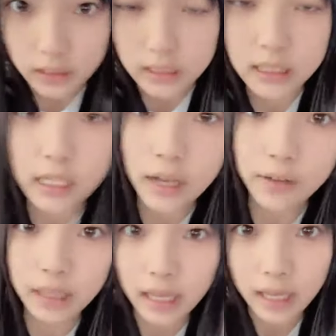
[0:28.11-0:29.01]
品
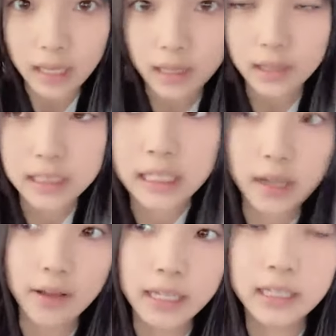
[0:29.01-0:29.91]
川で品
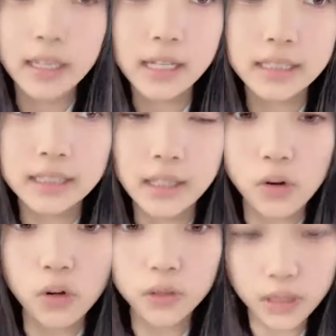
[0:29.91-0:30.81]
川
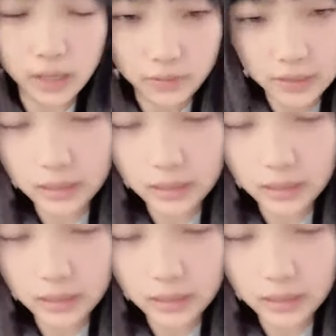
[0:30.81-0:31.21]
インターシティホールでフェ